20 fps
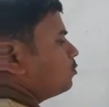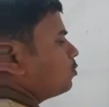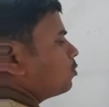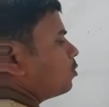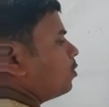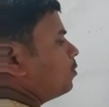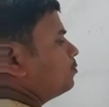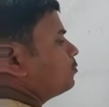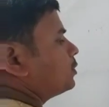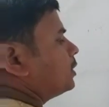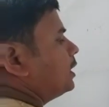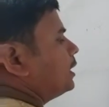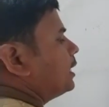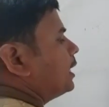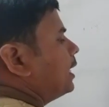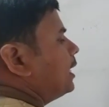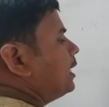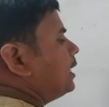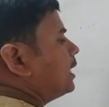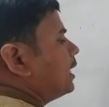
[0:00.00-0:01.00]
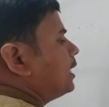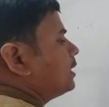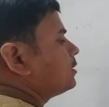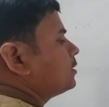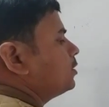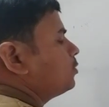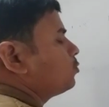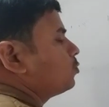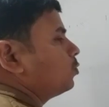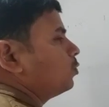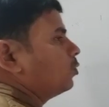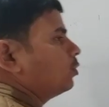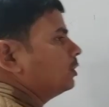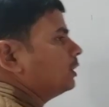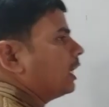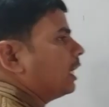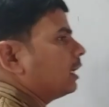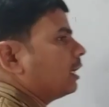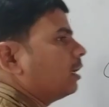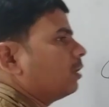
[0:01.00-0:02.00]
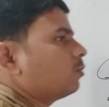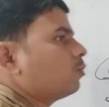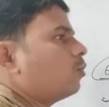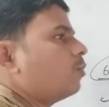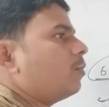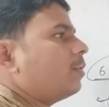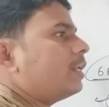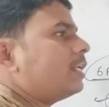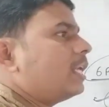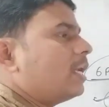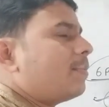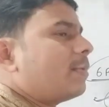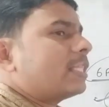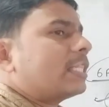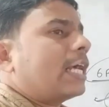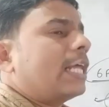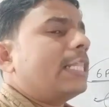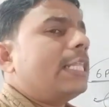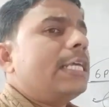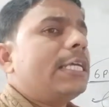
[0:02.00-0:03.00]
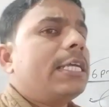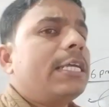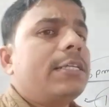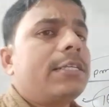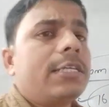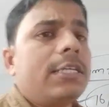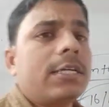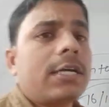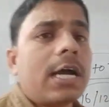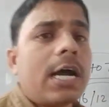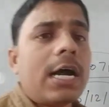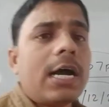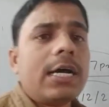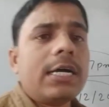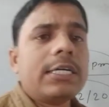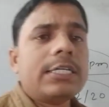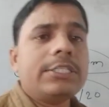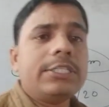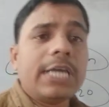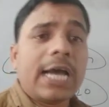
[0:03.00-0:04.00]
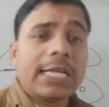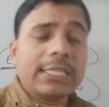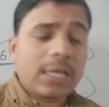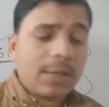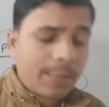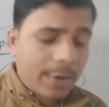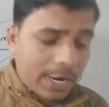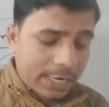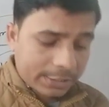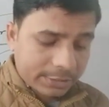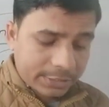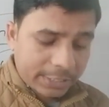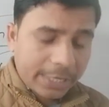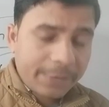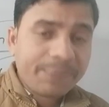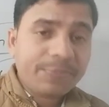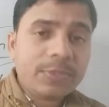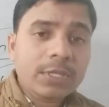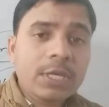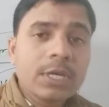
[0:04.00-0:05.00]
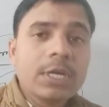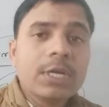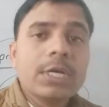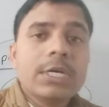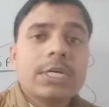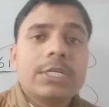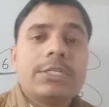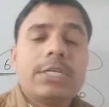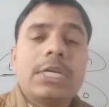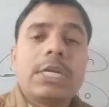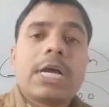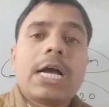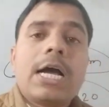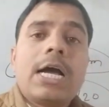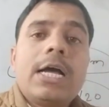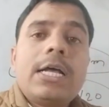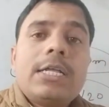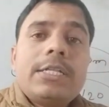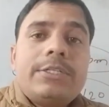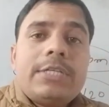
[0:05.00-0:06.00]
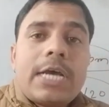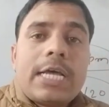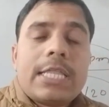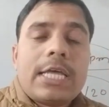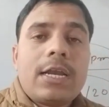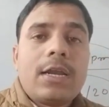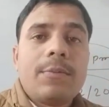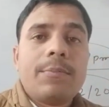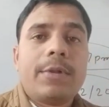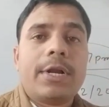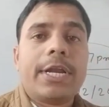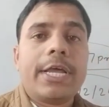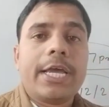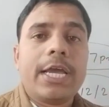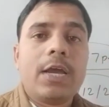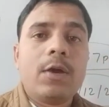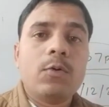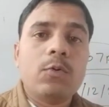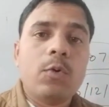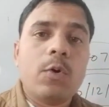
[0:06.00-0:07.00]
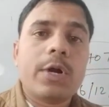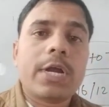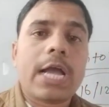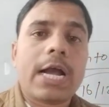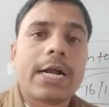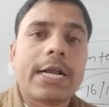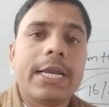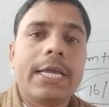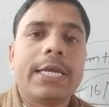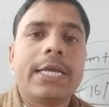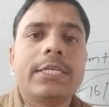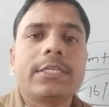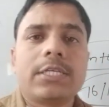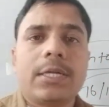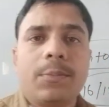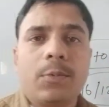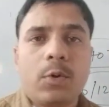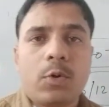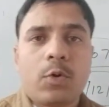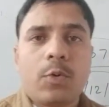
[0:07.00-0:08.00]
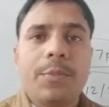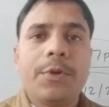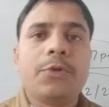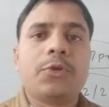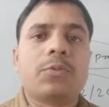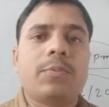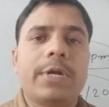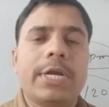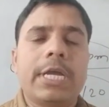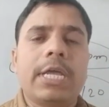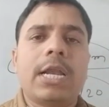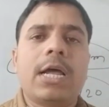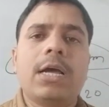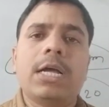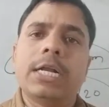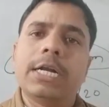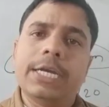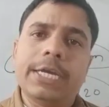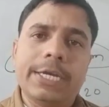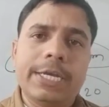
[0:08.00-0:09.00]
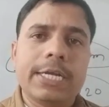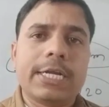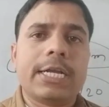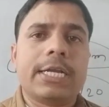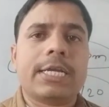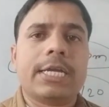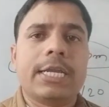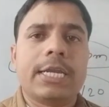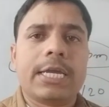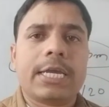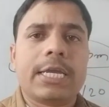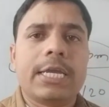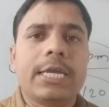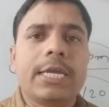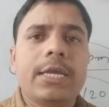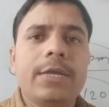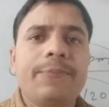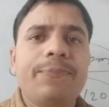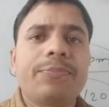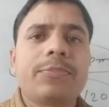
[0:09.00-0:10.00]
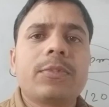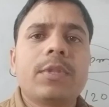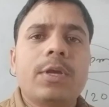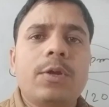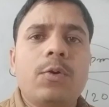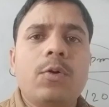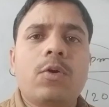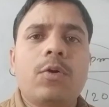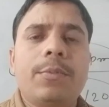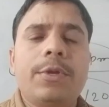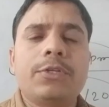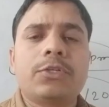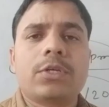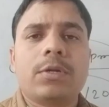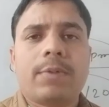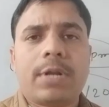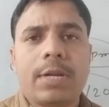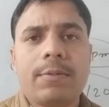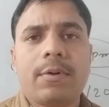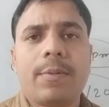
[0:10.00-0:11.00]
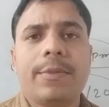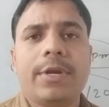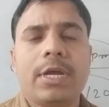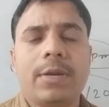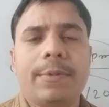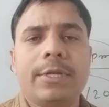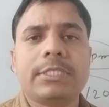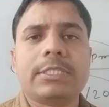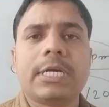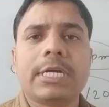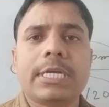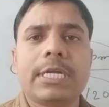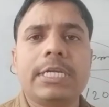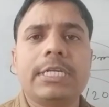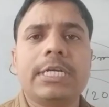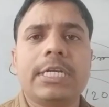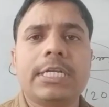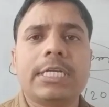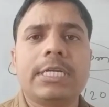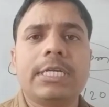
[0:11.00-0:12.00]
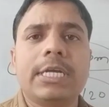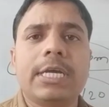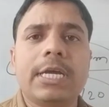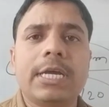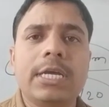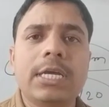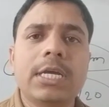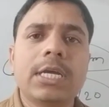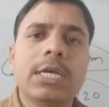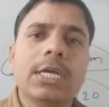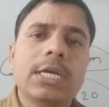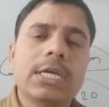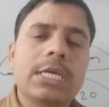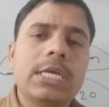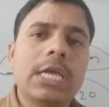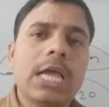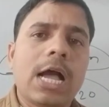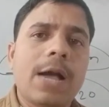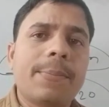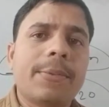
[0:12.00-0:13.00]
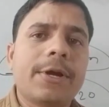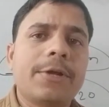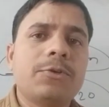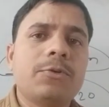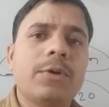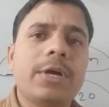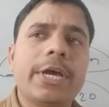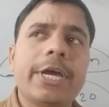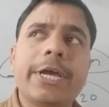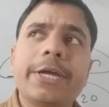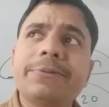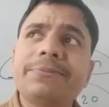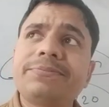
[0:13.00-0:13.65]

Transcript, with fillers: जो काउंसलिंग है यहाँ से शुरू हो जाएगा तो ये बता दें कि जिनका ज़्यादा मार्क्स है जिनका ज़्यादा नंबर है वो क्या करेंगे सब डॉक्यूमेंट्स वगैरह रेडी करके रखेंगे डॉक्यूमेंट्स के बारे में हमने हमेशा क्लियर किए हैं कि आपका जो है